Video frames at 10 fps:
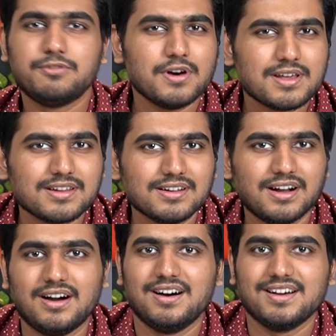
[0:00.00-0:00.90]
ஃபர்
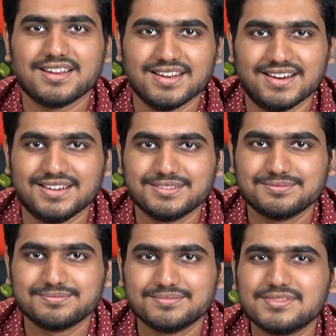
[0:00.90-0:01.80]
ஹா நா
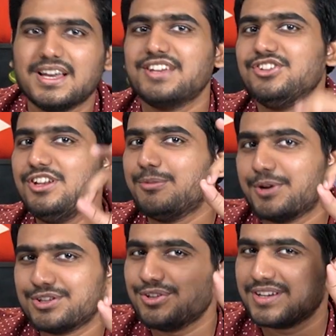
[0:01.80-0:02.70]
ஆக்சுவலி இந்த
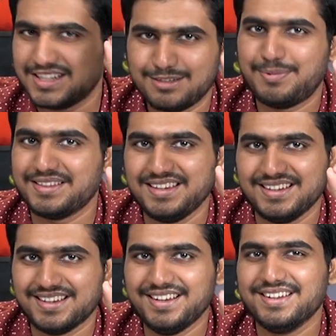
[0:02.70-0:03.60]
படத்தோட கதை
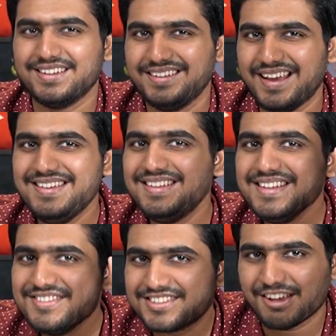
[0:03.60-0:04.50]
பார்த்தீங்கன்னா
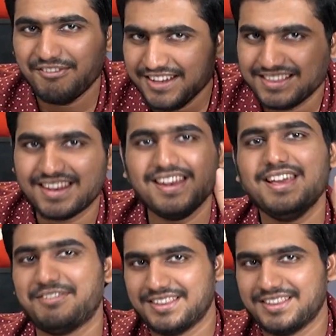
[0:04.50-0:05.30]
நைன்டீன் செவன்டி த்ரீலேயே